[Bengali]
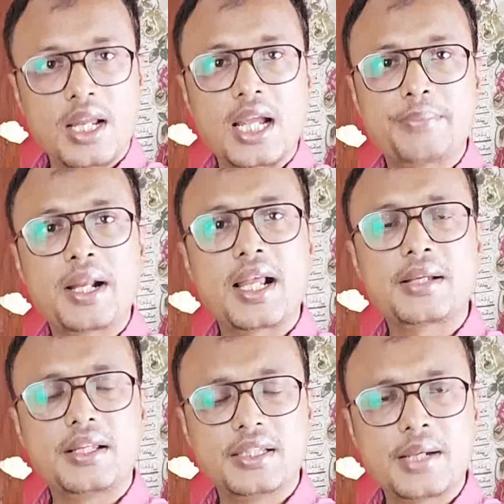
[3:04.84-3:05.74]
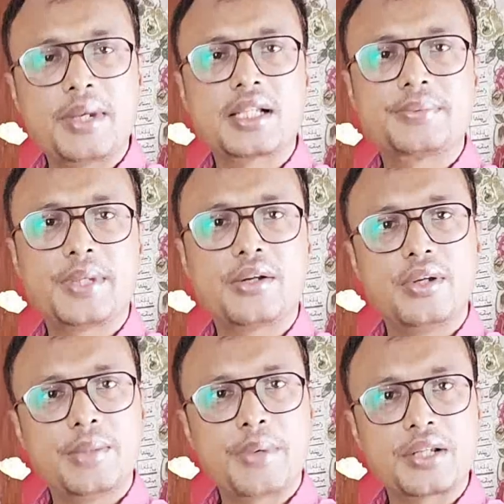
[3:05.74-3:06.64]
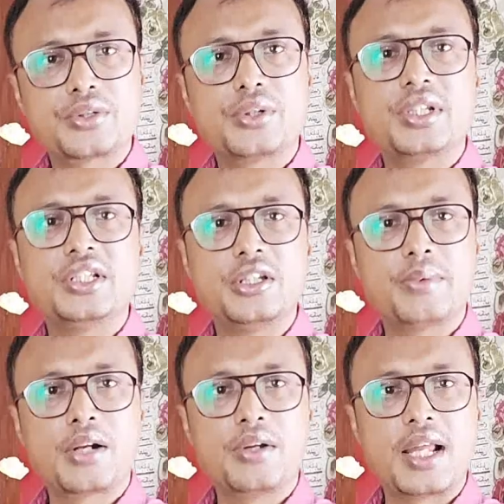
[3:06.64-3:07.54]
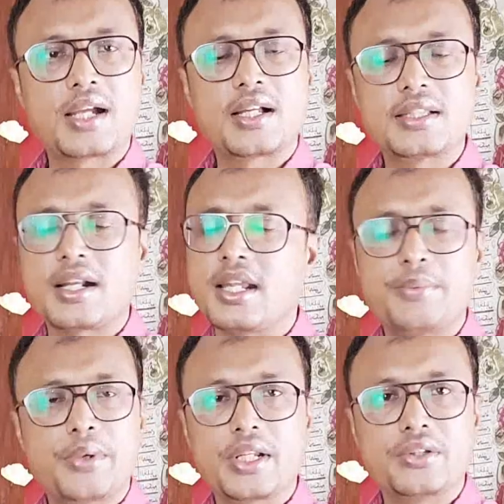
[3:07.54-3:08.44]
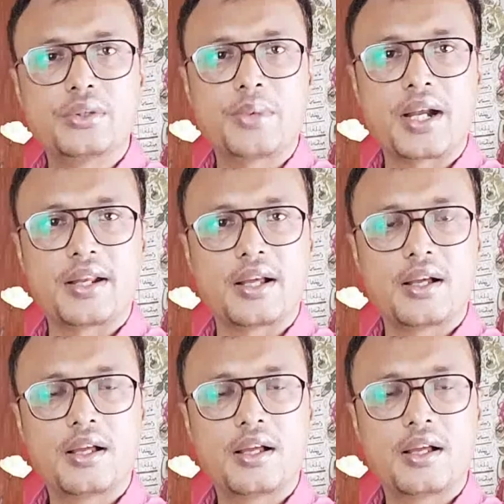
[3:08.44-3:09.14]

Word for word: একবার এক ইকামা এক্সপায়ার হলে পাঁচশো দ্বিতীয়বার হলে এক হাজার এরপরে কিন্তু বাড়ে না